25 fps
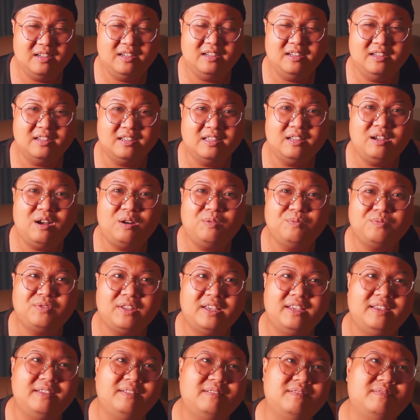thấy không
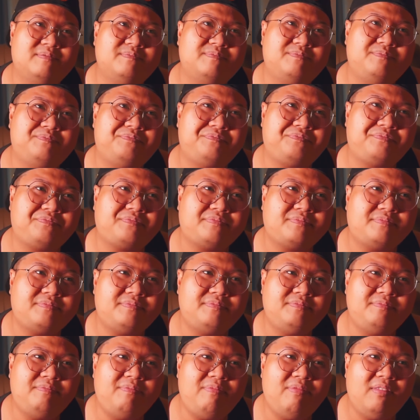thì
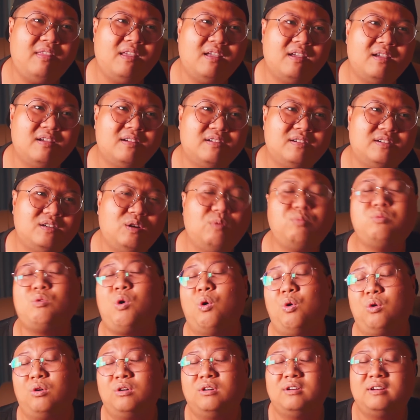rút
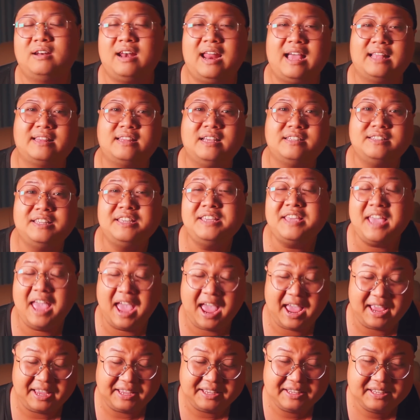cuộc là tân đi
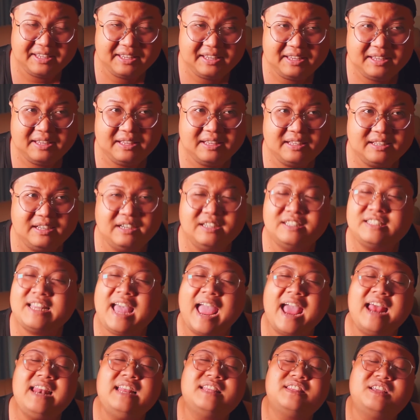về cứ
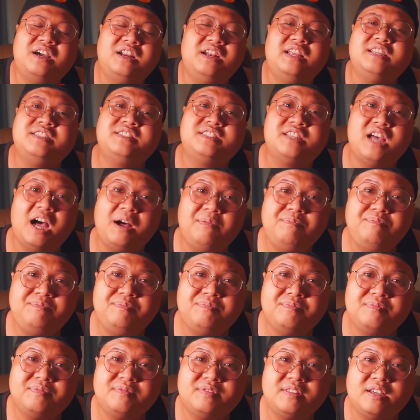sáng là tân lên
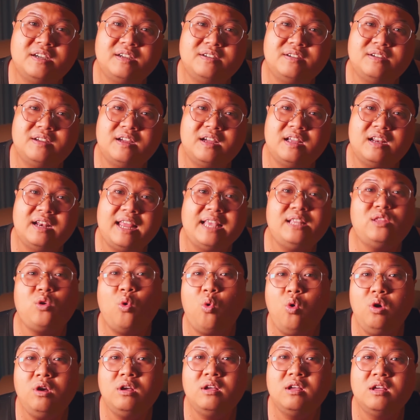sớm tân à, lấy
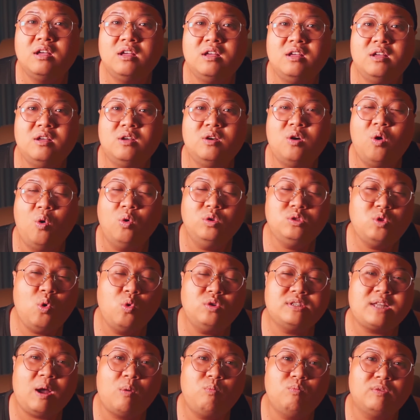thuốc uống
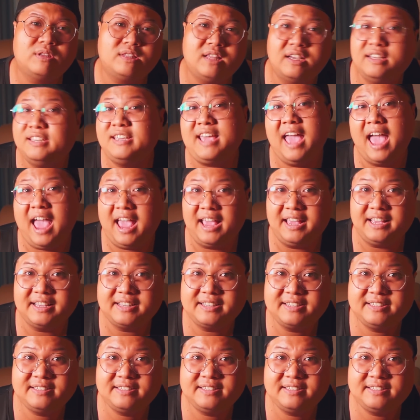thuốc xong là tân về